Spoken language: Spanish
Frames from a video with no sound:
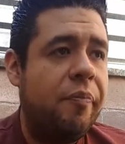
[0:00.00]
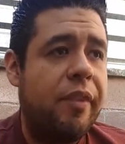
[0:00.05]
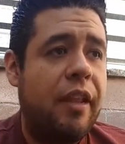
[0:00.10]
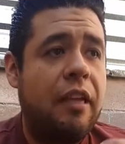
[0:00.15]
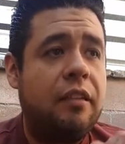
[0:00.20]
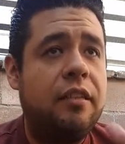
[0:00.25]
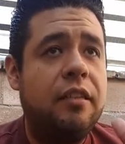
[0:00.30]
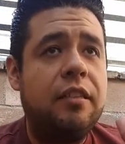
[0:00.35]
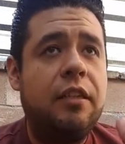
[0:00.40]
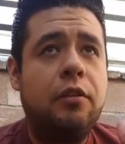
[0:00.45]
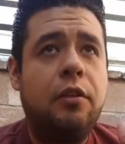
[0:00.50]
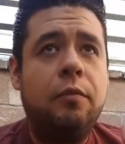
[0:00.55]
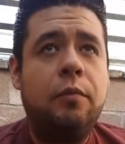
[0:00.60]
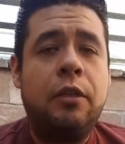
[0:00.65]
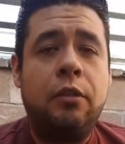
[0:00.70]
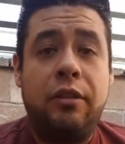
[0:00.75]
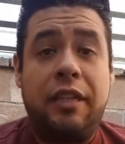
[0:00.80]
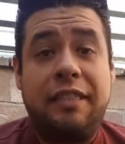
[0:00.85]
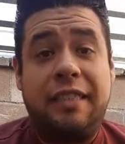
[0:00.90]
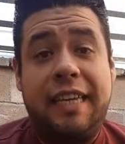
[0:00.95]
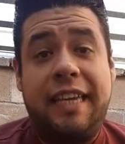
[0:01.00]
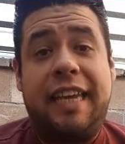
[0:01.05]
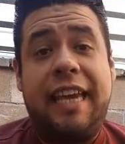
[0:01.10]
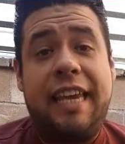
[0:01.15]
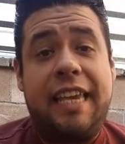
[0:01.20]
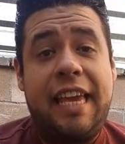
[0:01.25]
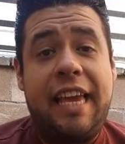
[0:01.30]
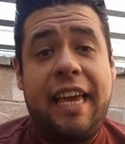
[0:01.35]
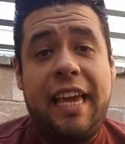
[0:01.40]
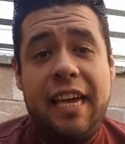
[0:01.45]
Desde bueno, desde
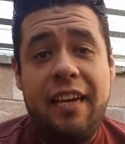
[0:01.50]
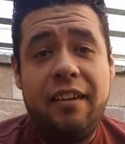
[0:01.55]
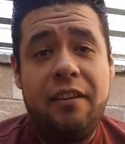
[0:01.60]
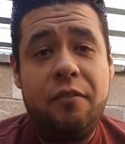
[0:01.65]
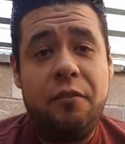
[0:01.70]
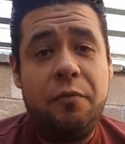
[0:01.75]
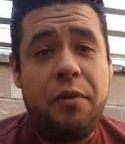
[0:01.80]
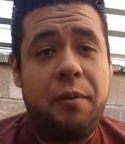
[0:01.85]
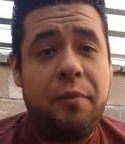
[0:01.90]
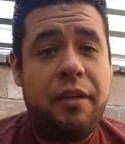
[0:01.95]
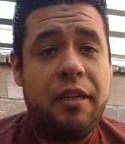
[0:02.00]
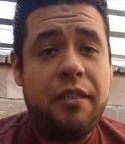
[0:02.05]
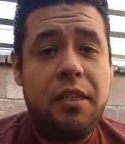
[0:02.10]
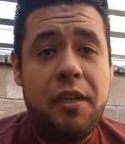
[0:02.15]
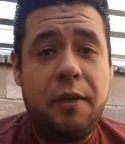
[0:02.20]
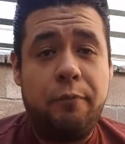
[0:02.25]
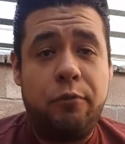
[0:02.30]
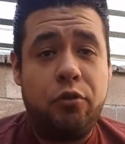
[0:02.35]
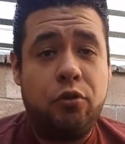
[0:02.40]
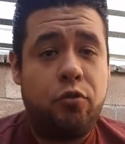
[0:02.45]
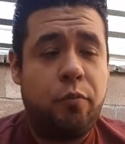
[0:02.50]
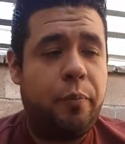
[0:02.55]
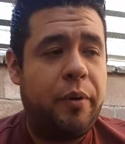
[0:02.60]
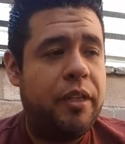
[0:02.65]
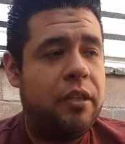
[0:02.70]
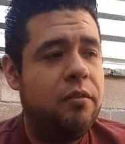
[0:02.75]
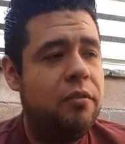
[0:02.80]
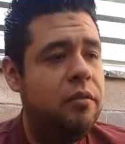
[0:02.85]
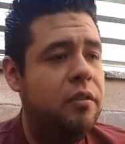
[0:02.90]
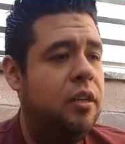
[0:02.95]
que llegué aquí con mi hermana estábamos
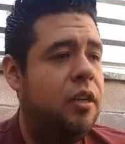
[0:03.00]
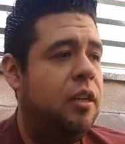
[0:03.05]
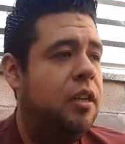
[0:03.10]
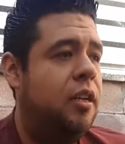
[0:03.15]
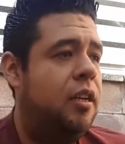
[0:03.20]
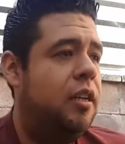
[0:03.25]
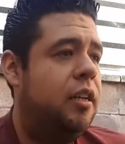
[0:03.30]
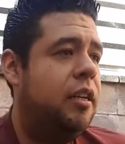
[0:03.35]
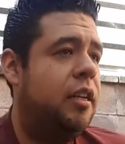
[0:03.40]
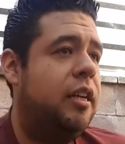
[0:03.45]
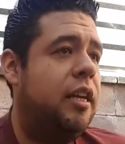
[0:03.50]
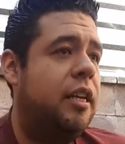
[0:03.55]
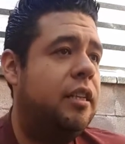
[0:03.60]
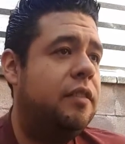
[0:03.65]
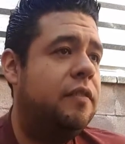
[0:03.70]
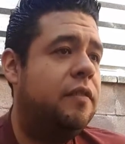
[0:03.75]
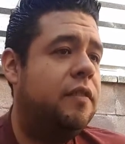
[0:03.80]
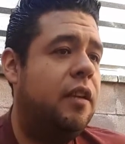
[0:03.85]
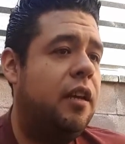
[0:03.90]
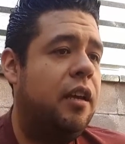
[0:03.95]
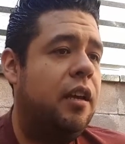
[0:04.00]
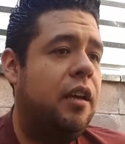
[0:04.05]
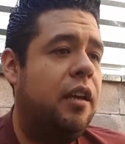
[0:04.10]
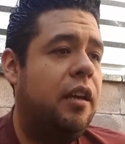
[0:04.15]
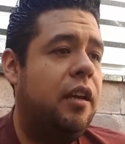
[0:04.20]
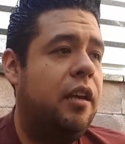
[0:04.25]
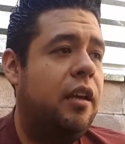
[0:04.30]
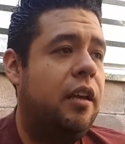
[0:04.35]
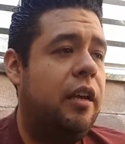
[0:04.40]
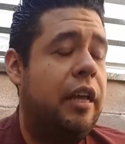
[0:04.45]
chupando. Y este,
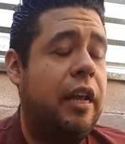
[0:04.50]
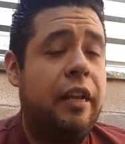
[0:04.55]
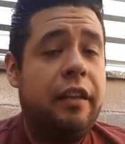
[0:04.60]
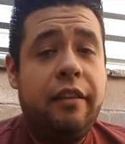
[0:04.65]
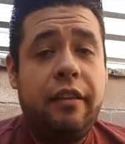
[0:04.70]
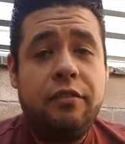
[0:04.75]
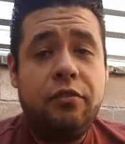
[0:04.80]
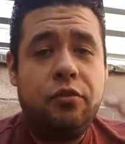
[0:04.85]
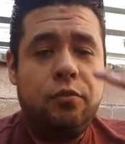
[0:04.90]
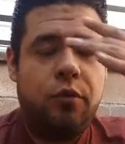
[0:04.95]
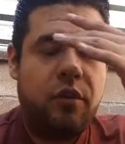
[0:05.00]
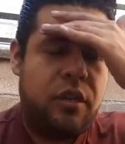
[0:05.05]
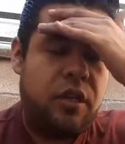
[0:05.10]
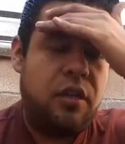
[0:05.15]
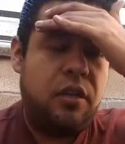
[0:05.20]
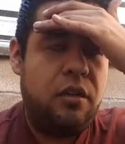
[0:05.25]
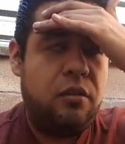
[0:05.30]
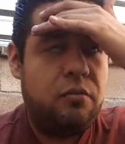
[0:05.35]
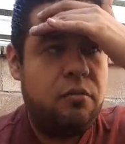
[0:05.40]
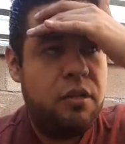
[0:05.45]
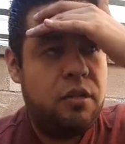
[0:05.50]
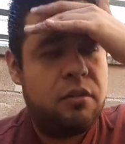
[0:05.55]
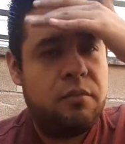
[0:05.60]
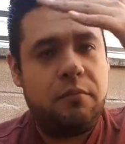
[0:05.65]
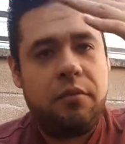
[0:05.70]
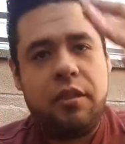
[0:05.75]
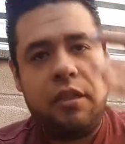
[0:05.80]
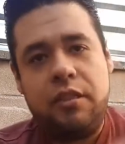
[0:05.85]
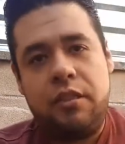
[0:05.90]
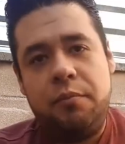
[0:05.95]
y la neta así como que, ay güey,
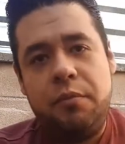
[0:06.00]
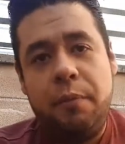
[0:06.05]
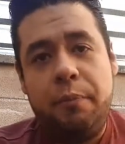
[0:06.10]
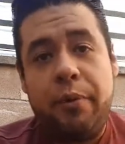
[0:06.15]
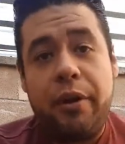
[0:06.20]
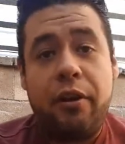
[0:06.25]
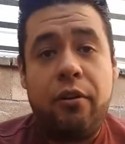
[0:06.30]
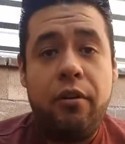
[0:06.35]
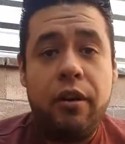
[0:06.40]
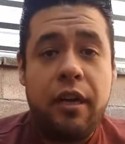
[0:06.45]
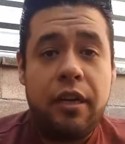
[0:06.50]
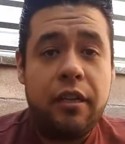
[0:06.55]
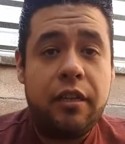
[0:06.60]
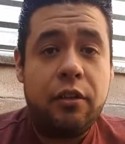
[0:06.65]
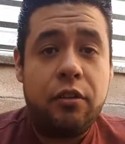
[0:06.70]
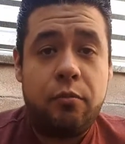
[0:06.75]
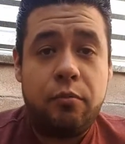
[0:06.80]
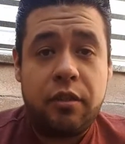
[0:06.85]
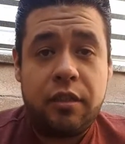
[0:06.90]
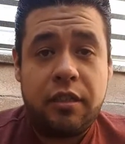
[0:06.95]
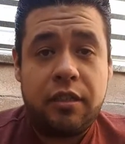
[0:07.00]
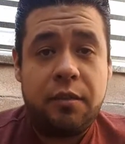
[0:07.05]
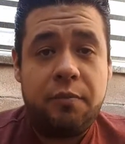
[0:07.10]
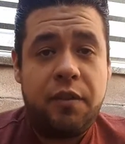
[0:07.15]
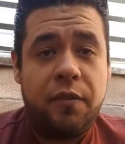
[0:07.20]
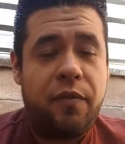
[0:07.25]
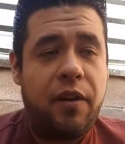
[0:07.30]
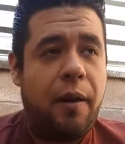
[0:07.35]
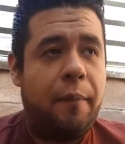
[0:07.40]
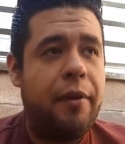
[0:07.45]
como que sí me pegó, la neta como que sí
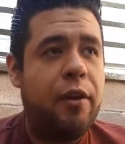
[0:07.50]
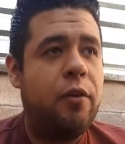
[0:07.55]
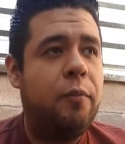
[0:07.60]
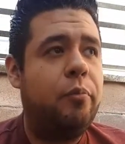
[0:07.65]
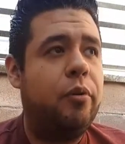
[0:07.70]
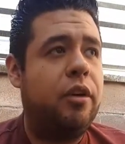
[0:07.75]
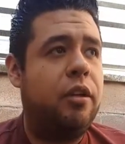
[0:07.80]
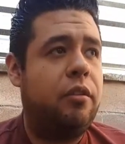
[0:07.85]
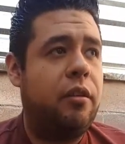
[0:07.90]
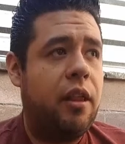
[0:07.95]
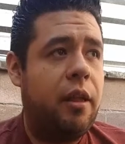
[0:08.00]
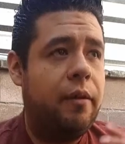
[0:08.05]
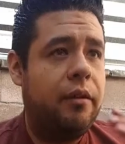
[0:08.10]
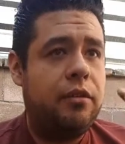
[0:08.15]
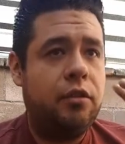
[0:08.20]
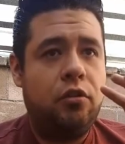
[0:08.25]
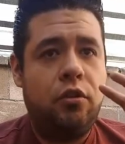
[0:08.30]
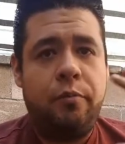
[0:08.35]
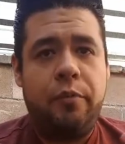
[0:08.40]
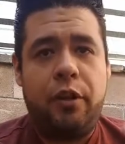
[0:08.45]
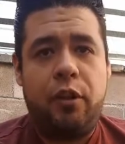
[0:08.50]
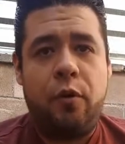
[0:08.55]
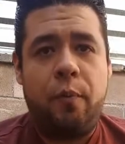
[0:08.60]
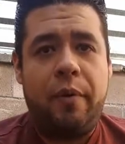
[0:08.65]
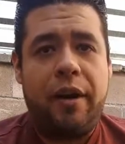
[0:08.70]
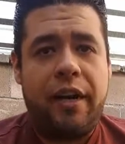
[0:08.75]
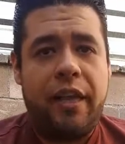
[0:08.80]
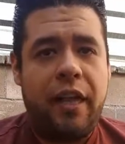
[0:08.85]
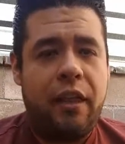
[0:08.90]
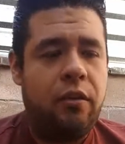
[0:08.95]
me flamearon porque todavía sigo medio
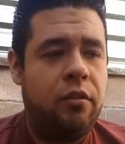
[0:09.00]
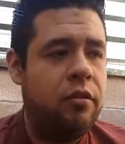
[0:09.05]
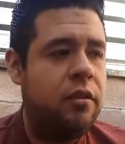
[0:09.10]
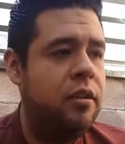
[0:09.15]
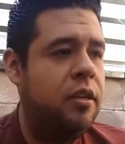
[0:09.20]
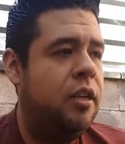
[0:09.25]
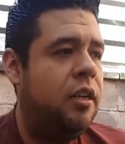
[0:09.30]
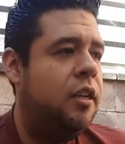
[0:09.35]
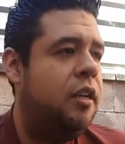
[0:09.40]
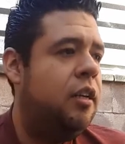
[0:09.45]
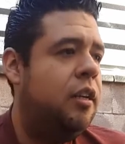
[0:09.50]
mariadón